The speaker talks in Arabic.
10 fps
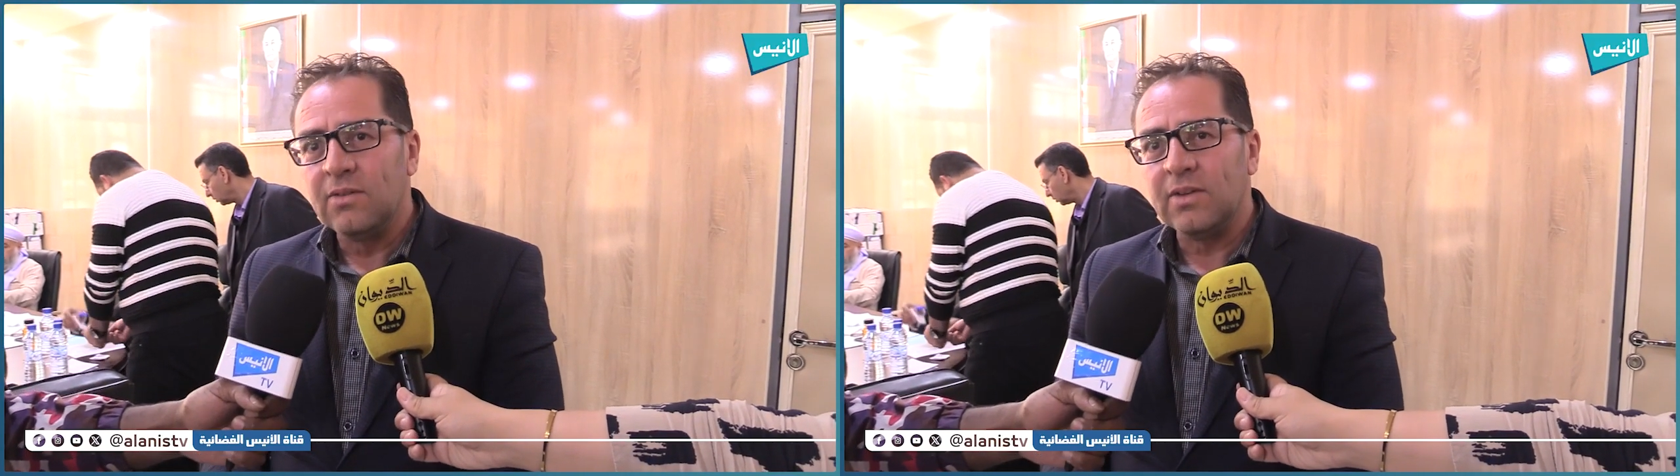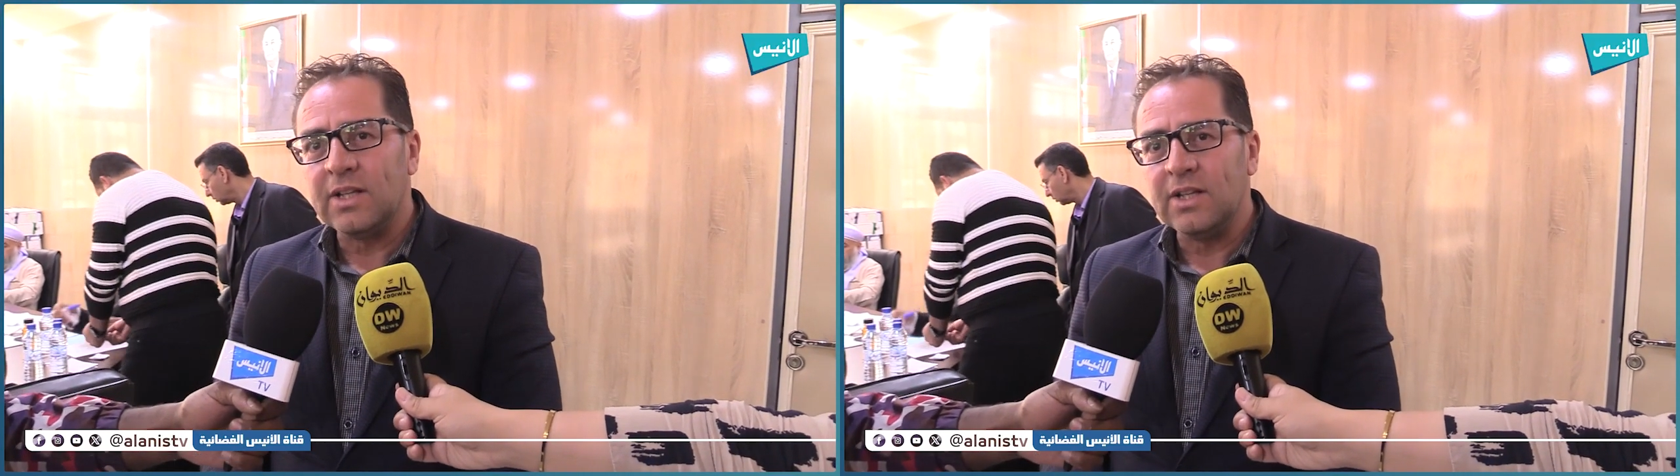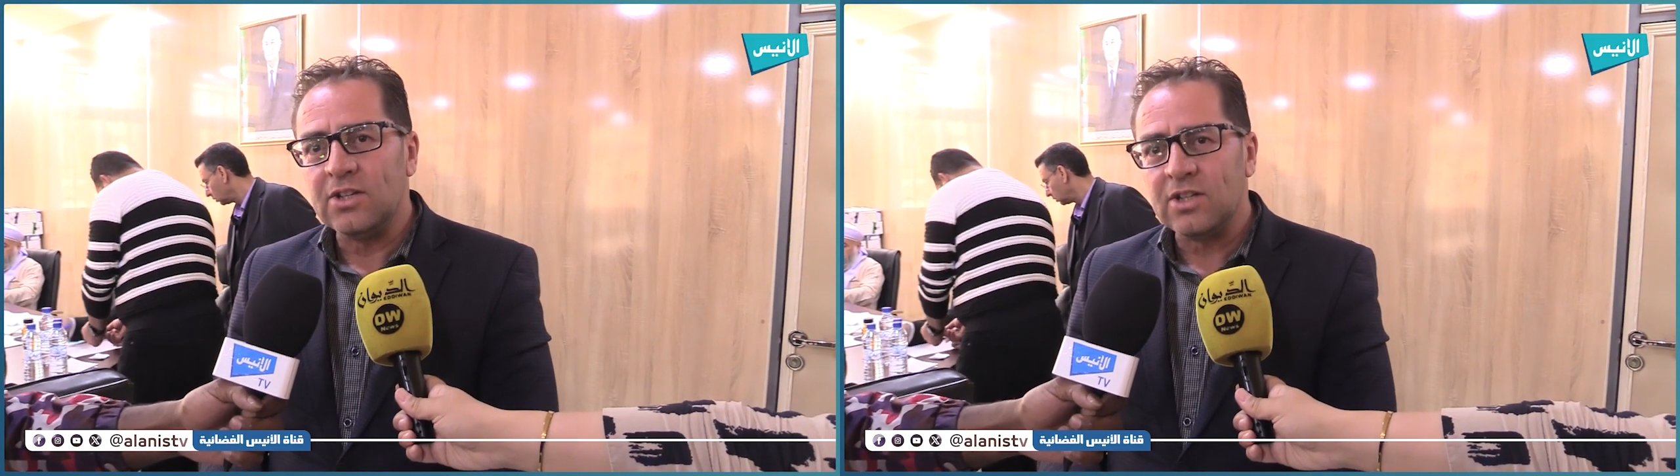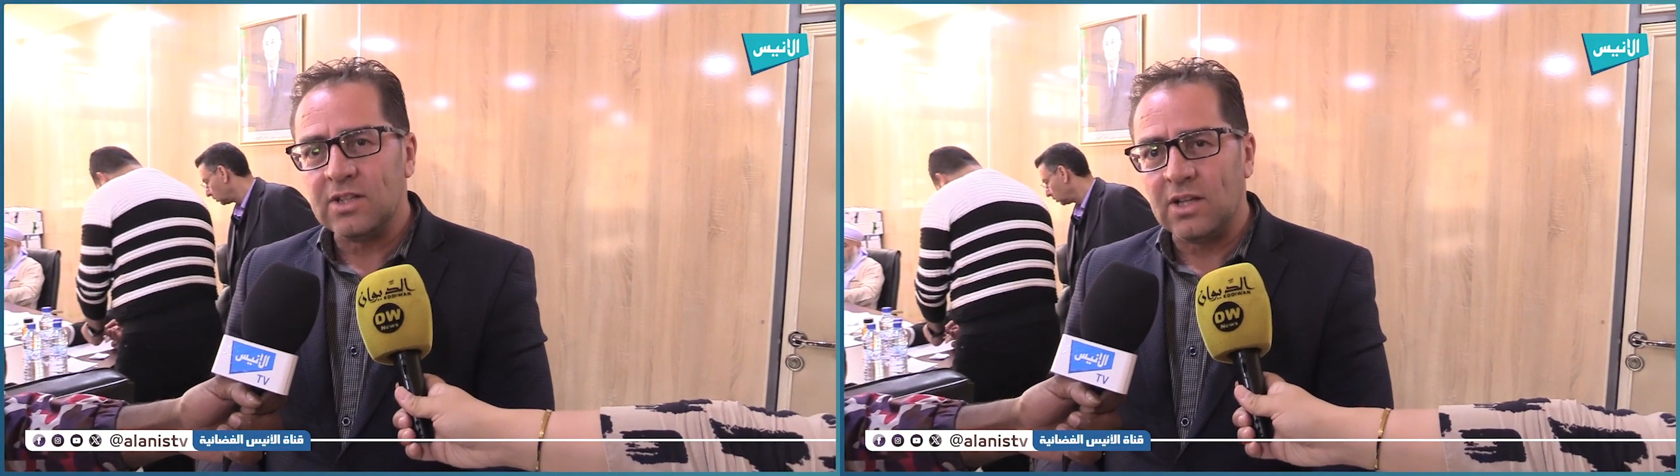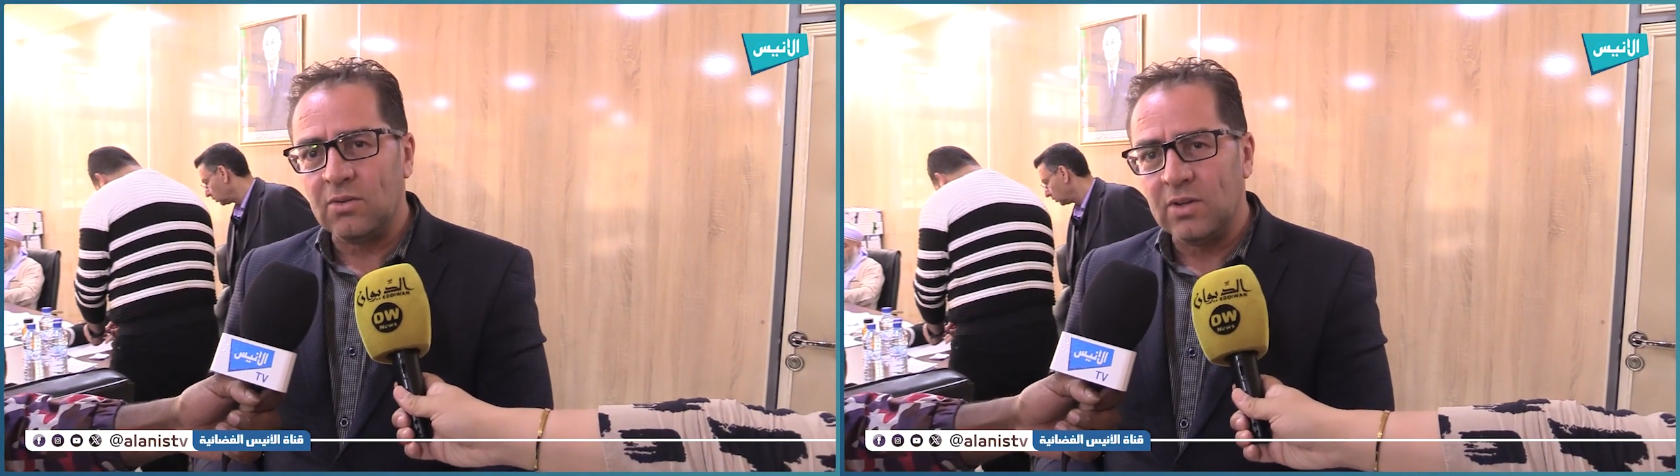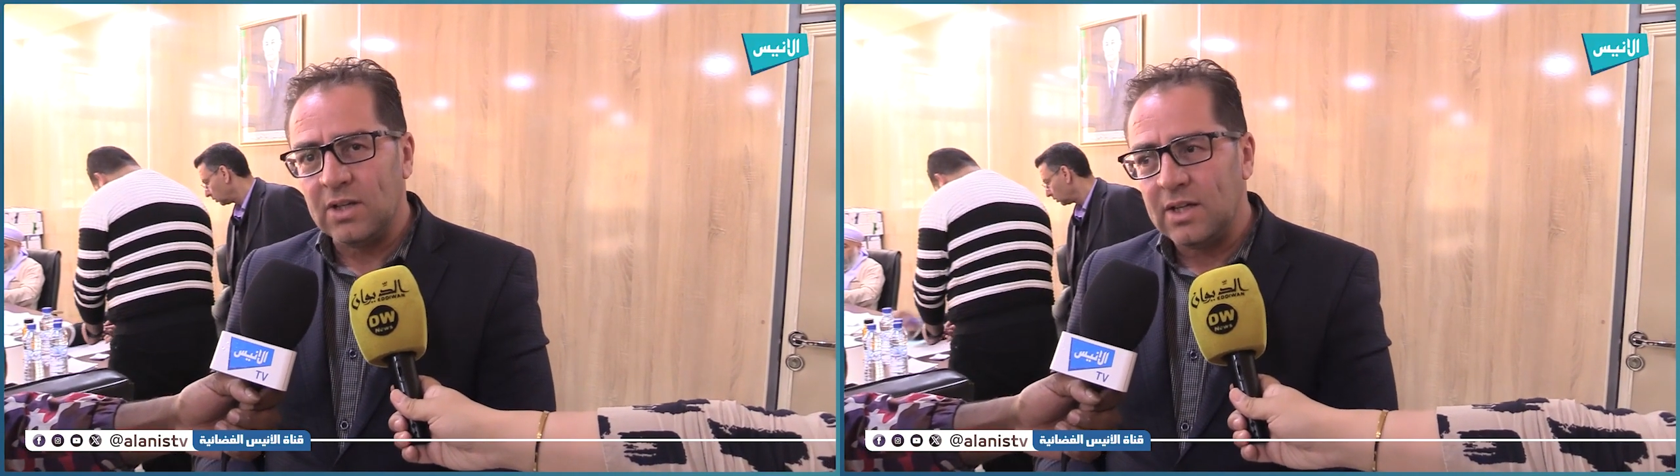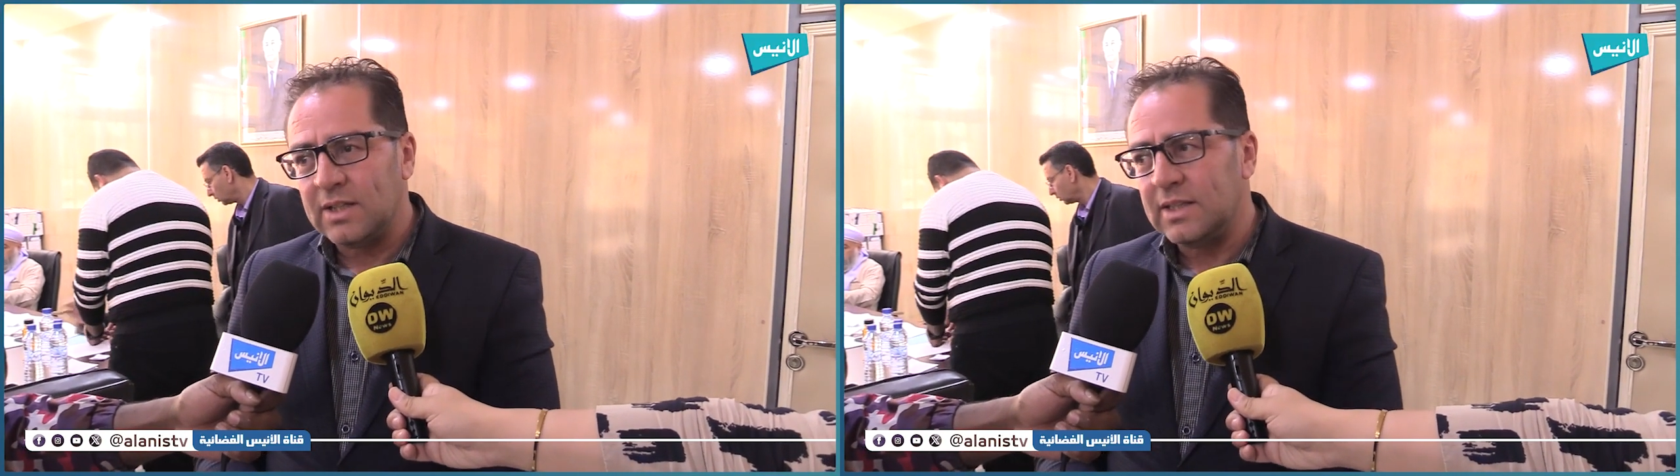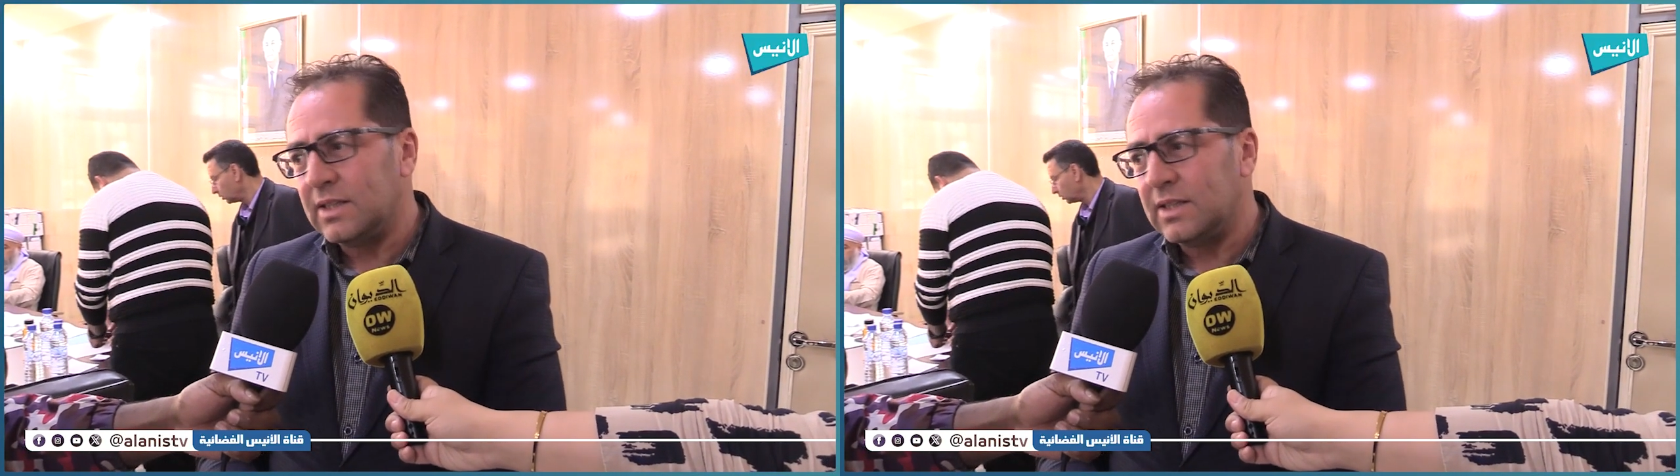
في هذه 20 طاوله غادي